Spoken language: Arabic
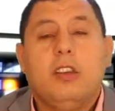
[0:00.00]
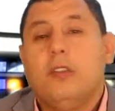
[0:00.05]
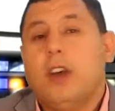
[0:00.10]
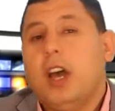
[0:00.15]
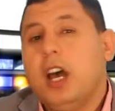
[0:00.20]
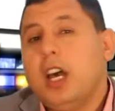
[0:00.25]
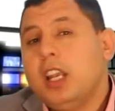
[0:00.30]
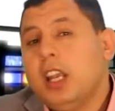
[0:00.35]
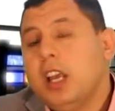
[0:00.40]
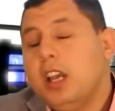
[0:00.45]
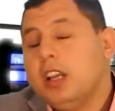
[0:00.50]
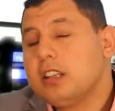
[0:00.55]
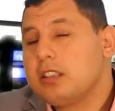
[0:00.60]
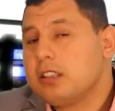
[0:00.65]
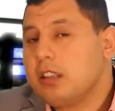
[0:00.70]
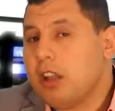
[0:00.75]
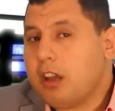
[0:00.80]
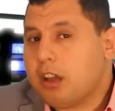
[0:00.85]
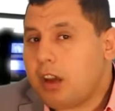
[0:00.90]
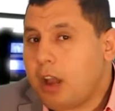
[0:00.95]
فانا
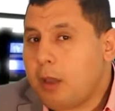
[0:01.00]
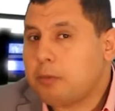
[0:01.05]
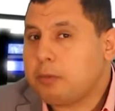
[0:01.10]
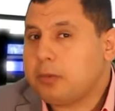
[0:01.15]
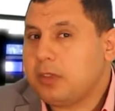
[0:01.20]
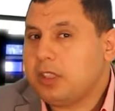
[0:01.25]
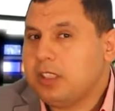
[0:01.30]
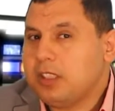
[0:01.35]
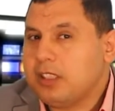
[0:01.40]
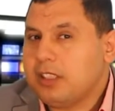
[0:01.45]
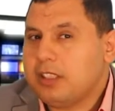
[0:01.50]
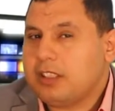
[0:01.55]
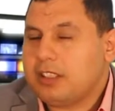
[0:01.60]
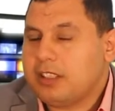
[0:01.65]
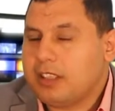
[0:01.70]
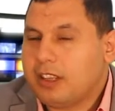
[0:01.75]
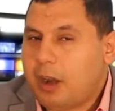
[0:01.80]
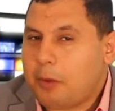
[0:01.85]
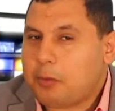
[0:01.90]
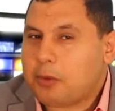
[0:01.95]
استغربت
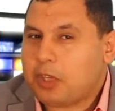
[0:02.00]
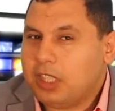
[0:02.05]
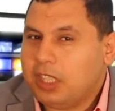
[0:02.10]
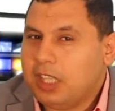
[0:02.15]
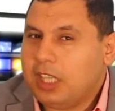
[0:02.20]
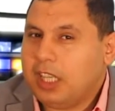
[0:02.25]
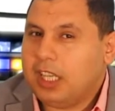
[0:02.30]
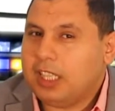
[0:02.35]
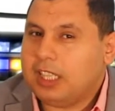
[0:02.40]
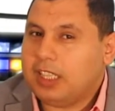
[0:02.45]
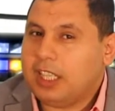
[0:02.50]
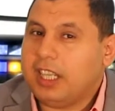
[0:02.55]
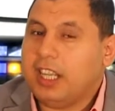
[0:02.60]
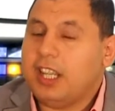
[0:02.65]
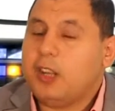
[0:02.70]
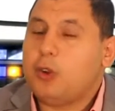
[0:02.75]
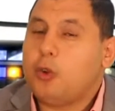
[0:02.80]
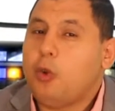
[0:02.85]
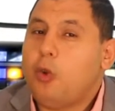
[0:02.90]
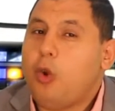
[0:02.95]
استغراب شديد جدا
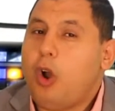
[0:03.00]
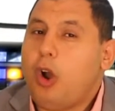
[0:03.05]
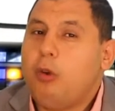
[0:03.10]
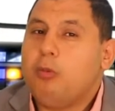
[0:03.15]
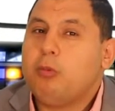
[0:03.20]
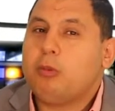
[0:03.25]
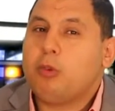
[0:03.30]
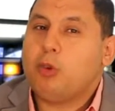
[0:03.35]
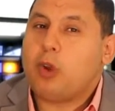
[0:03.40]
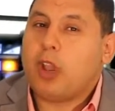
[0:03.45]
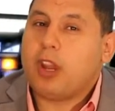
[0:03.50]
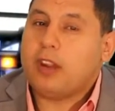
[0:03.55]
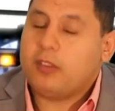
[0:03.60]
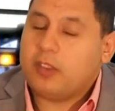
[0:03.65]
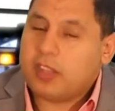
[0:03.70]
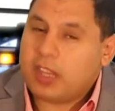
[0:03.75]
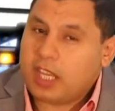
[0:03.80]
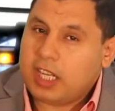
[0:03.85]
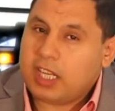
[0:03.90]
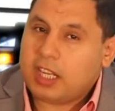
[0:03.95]
لان هو عمره كان
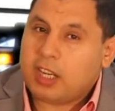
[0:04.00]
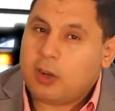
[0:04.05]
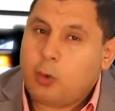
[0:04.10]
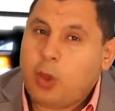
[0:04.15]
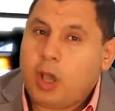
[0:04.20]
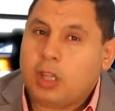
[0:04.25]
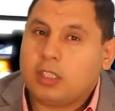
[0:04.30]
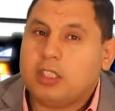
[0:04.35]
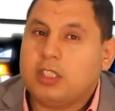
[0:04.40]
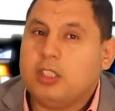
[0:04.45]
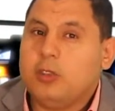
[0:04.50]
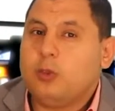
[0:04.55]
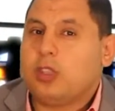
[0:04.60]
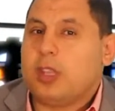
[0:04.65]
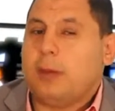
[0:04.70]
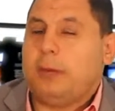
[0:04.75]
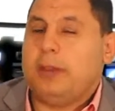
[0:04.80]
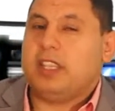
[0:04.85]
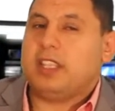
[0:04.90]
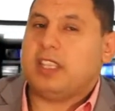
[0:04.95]
في ذلك الوقت
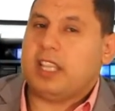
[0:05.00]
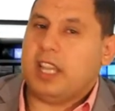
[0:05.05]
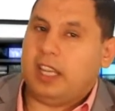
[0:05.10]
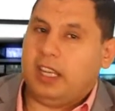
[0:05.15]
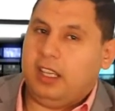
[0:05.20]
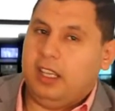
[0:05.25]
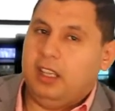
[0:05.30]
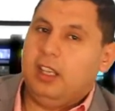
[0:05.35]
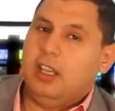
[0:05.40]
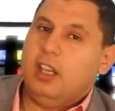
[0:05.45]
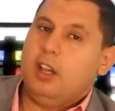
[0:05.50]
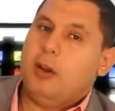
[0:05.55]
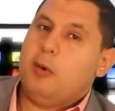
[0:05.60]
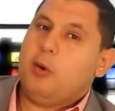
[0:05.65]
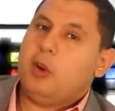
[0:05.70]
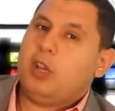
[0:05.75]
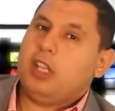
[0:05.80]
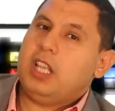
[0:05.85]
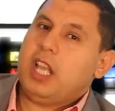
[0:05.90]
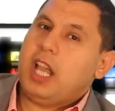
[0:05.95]
72 سنه
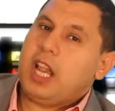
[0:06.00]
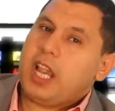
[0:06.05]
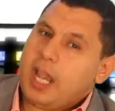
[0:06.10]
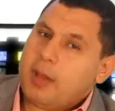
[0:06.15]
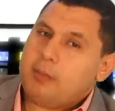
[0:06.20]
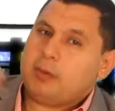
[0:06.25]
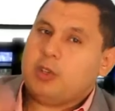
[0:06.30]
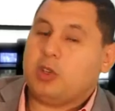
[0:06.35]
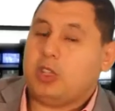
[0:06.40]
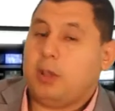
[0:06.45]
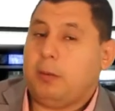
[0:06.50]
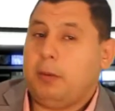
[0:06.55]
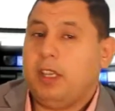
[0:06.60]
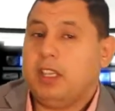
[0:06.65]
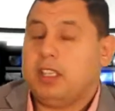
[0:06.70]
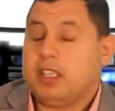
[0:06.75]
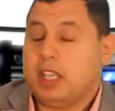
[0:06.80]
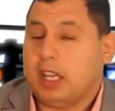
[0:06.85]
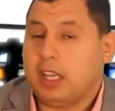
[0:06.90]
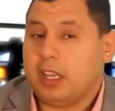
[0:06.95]
ممكن الان
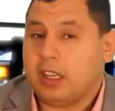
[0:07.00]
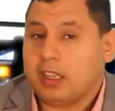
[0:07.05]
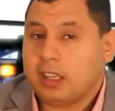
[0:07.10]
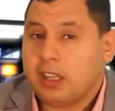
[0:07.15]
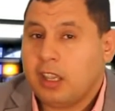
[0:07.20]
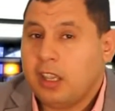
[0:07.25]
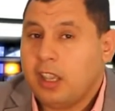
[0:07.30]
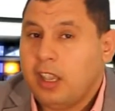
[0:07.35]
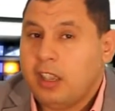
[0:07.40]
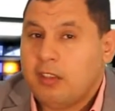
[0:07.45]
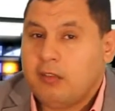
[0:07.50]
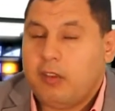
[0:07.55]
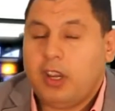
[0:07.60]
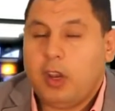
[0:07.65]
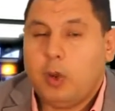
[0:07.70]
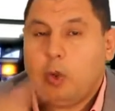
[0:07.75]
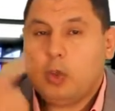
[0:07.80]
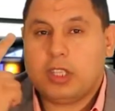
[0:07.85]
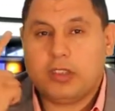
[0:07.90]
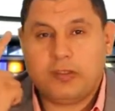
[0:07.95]
75 سنه
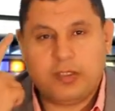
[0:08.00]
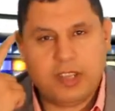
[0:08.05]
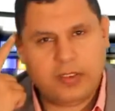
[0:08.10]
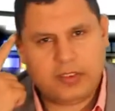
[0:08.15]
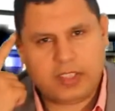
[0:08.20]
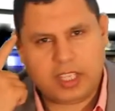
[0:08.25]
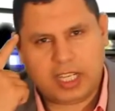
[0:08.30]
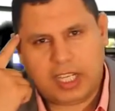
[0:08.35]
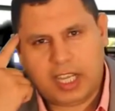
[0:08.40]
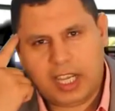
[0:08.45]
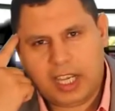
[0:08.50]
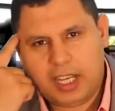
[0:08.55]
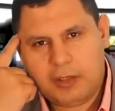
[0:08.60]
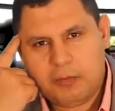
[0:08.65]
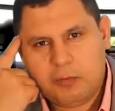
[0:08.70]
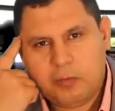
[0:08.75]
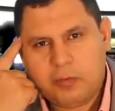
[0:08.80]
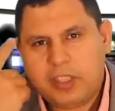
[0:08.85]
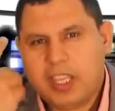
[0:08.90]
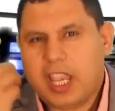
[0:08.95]
فانا قلت في نفسي الله
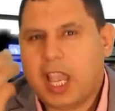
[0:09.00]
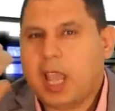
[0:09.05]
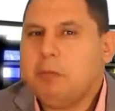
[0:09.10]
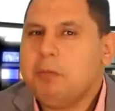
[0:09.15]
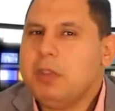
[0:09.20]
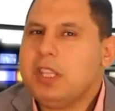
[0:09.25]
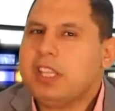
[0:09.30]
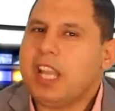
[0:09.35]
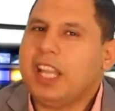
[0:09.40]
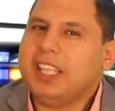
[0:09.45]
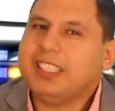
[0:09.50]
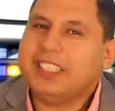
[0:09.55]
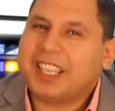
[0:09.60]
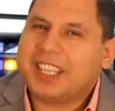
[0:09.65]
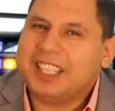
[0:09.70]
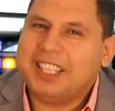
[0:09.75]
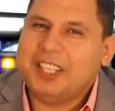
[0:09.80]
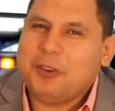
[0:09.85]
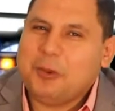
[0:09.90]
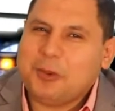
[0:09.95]
يا عم انت
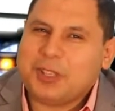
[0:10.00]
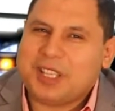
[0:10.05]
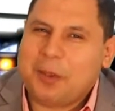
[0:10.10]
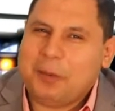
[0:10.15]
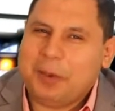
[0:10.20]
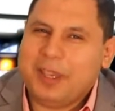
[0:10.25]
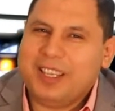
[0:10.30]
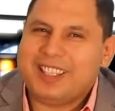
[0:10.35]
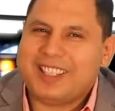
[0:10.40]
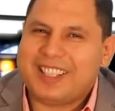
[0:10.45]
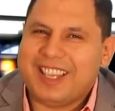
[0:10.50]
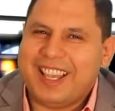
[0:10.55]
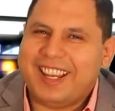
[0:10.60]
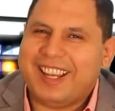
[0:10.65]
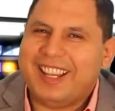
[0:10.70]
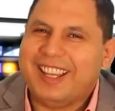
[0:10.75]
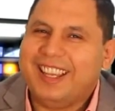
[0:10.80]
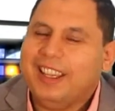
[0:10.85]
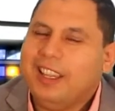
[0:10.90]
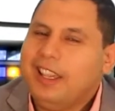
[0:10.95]
عندك 72
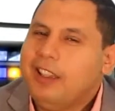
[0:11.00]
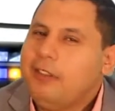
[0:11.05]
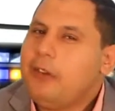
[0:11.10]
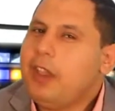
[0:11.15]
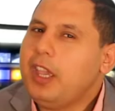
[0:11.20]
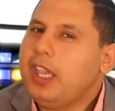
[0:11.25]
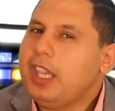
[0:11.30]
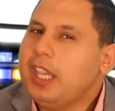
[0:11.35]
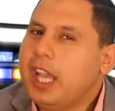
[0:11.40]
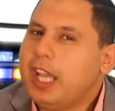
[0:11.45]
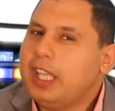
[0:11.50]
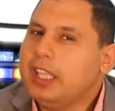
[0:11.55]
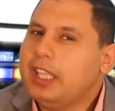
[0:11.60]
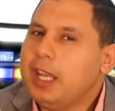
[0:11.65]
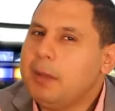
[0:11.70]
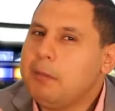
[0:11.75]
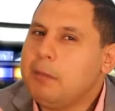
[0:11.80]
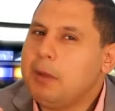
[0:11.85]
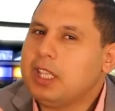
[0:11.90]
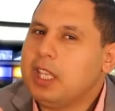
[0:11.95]
سنه فايه يعني
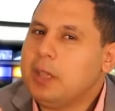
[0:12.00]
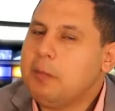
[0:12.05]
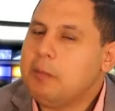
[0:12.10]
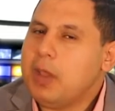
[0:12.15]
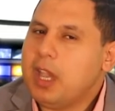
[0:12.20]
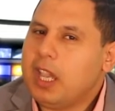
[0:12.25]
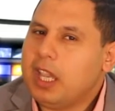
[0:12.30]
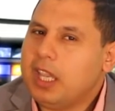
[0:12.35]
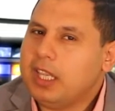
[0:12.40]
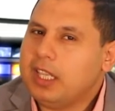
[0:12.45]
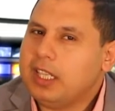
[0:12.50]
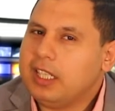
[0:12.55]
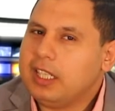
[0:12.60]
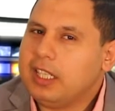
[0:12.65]
لما تبقى